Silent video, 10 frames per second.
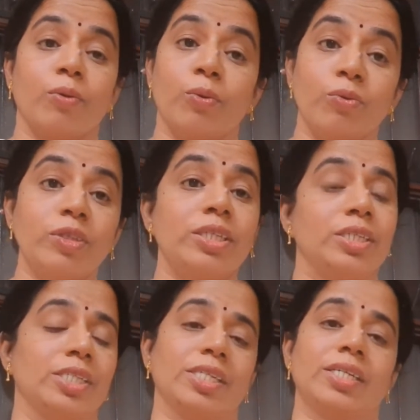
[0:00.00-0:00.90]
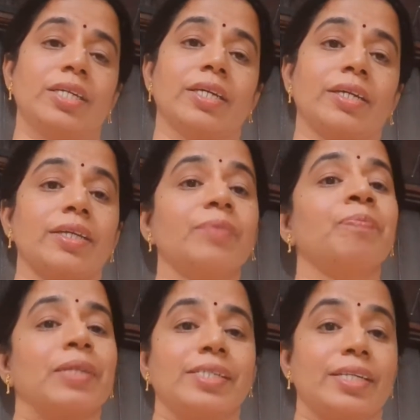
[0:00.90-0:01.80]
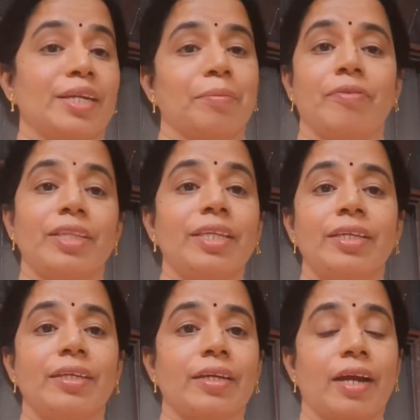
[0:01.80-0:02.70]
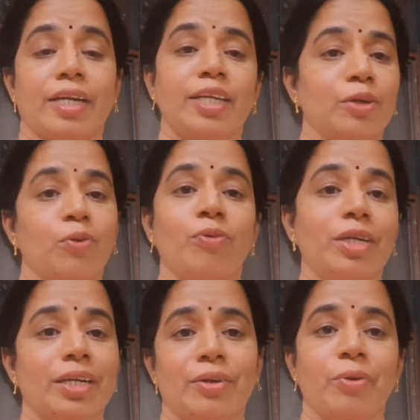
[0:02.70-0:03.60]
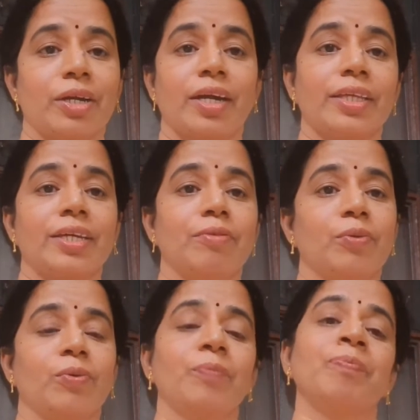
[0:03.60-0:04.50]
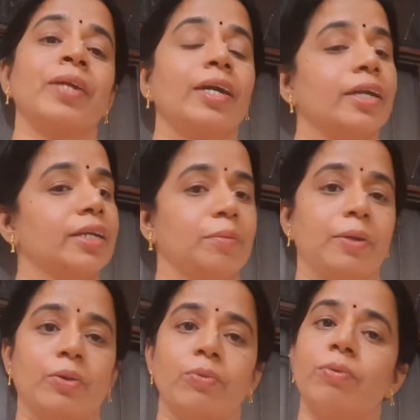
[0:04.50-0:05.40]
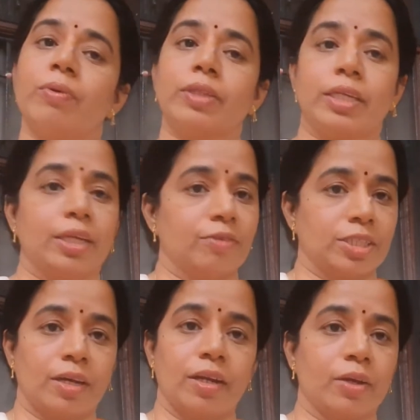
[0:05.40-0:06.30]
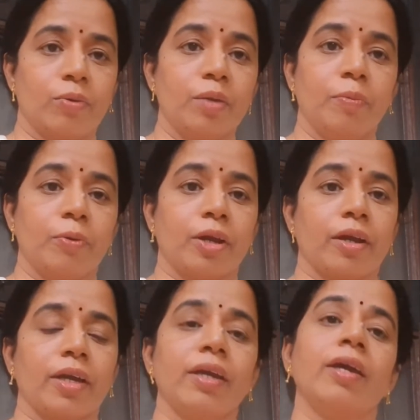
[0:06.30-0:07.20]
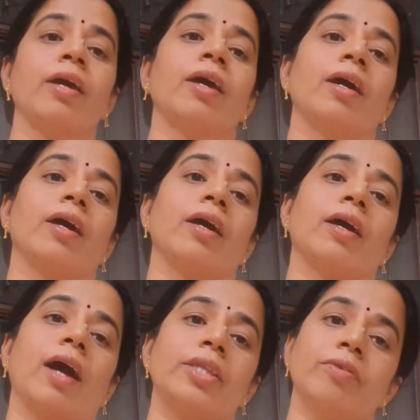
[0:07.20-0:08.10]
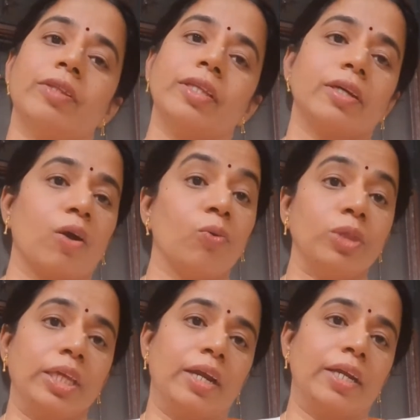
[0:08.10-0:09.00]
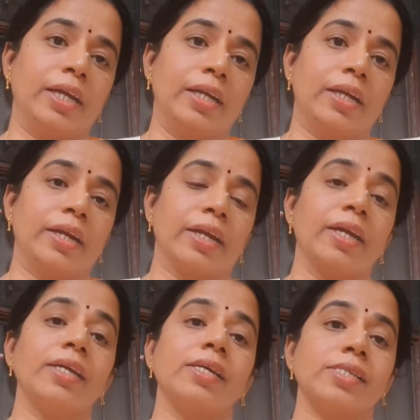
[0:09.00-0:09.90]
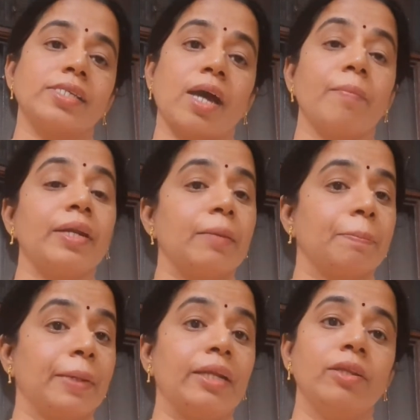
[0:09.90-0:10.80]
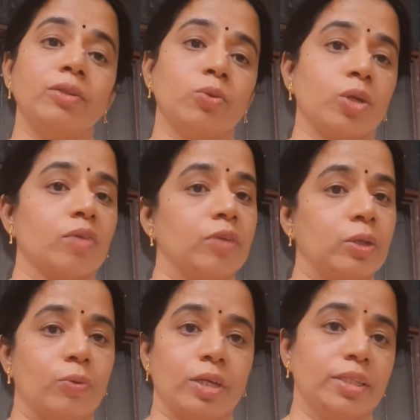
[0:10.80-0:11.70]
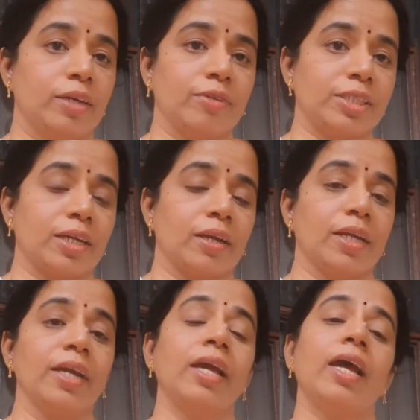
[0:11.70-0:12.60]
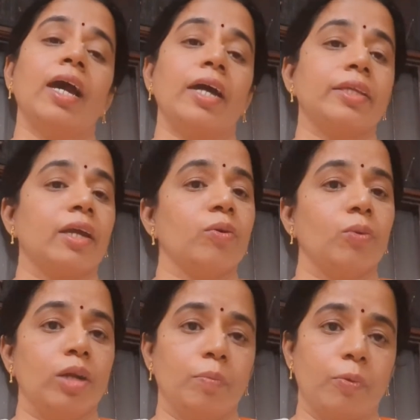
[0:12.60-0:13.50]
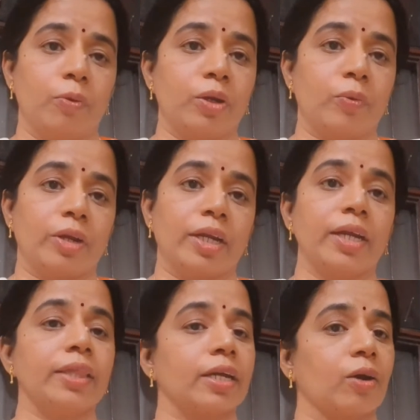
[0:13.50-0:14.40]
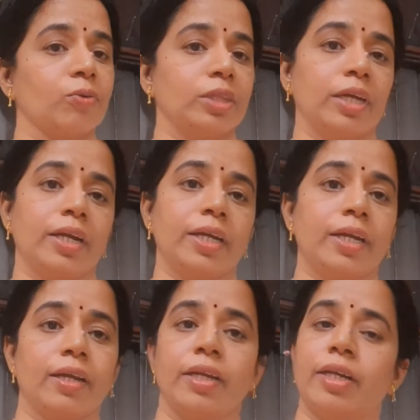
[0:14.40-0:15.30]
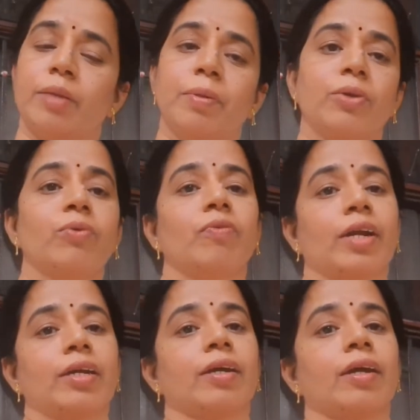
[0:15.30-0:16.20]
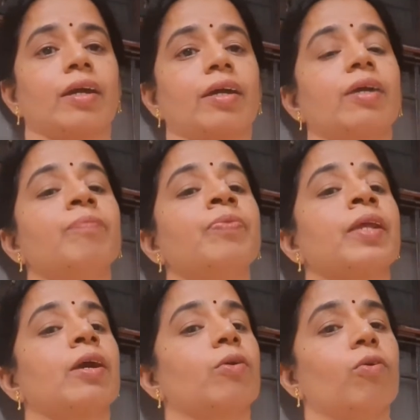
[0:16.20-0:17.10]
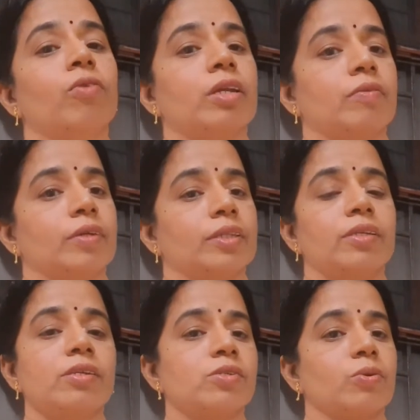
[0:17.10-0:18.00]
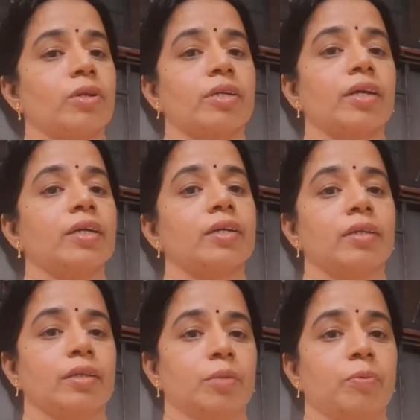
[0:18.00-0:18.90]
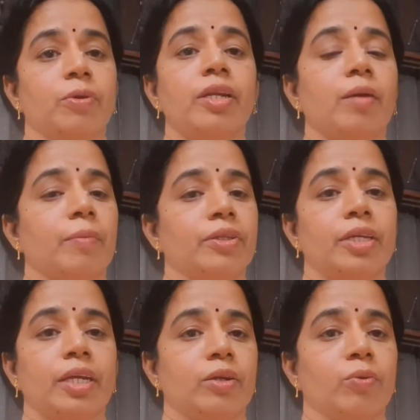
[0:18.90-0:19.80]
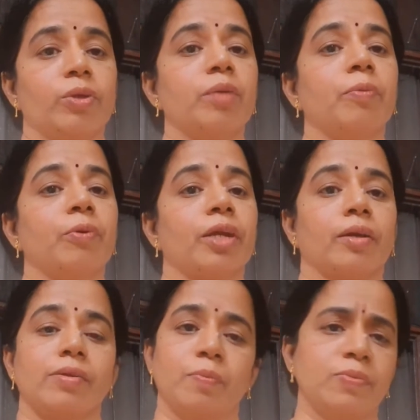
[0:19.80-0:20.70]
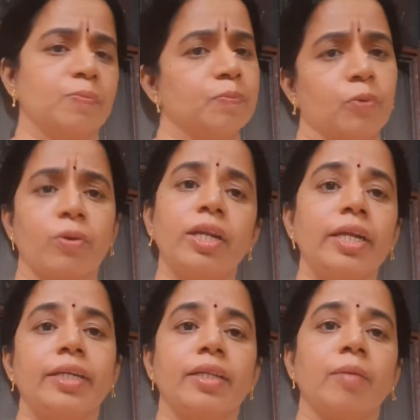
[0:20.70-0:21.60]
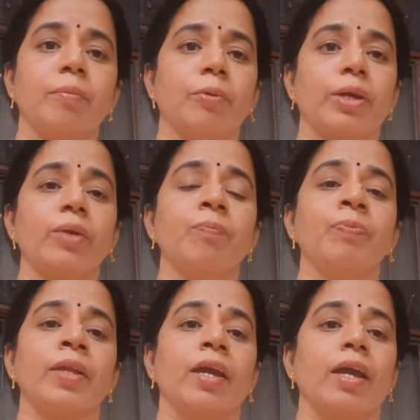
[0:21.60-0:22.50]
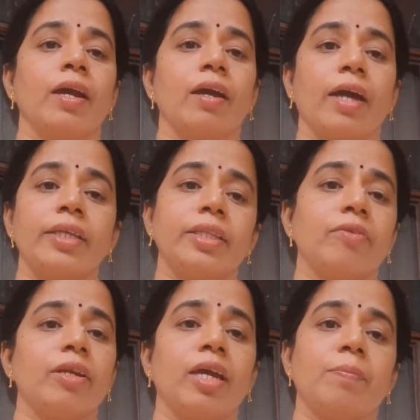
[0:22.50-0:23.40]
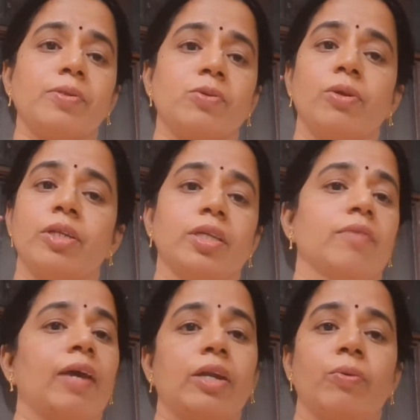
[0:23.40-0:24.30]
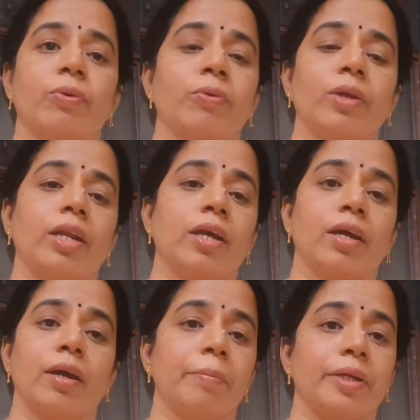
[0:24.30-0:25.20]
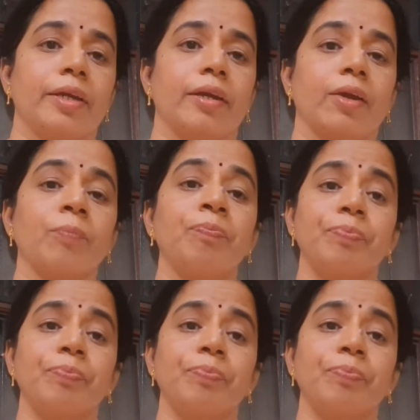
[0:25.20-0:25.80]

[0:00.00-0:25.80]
குவிஞ்சு இருக்குது சரி நம்ம வந்து கண்ணகி கோவலனோட கதைக்கு வருவோம் ரெண்டு பேரும் அந்த தவச்சாலைக்குள்ளே போகிறாங்க அது வந்து கவுந்தி அடிகள் என்ற சமண பெண் துறவியோட தவச்சாலை அதனால உள்ளே போன உடனே அந்த கவுந்தி அடிகளில் ரெண்டு பேரும் வணங்குறாங்க கோவலன் வந்து சொல்கிறான் இது போல் நான் மதுரையை நோக்கி போகிறேன் பொருளிகிட்ட தான் போகிறேன் அதை தவிர நான் இப்போ சொல்கிறதுக்கு வேறு ஒன்றும் இல்லை அப்படிங்கிறான்